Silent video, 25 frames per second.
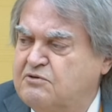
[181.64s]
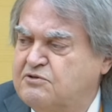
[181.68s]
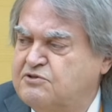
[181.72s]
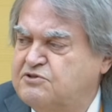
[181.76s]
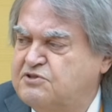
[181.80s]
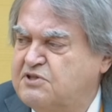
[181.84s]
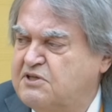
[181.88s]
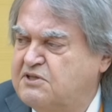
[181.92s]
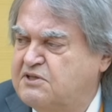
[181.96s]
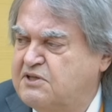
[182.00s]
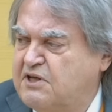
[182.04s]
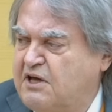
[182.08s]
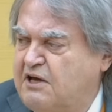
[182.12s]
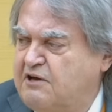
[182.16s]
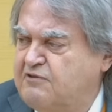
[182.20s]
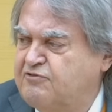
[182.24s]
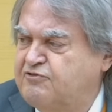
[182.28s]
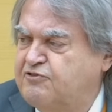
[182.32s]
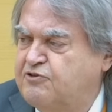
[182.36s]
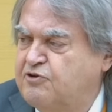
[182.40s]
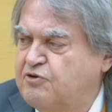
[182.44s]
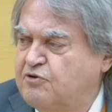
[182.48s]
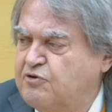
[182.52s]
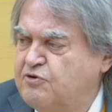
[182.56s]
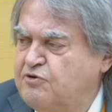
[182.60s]
und
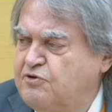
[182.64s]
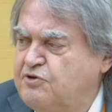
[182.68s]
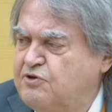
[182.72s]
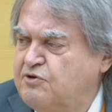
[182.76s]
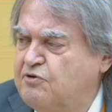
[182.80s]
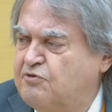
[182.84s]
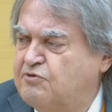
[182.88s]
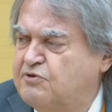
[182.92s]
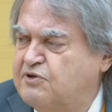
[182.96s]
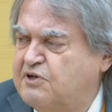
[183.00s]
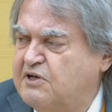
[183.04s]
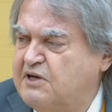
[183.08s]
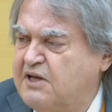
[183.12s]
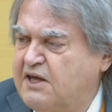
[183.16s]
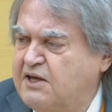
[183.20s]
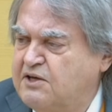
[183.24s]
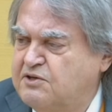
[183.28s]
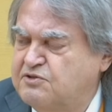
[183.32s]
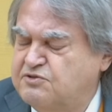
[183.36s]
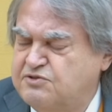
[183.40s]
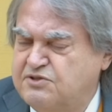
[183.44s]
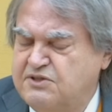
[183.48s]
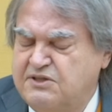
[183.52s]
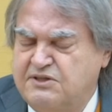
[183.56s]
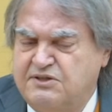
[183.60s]
ZDF grün und
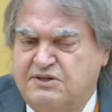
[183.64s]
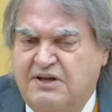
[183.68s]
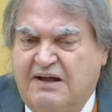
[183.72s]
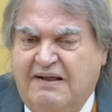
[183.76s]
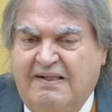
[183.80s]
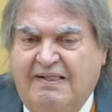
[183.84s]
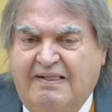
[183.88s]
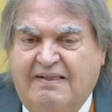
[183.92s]
links sind.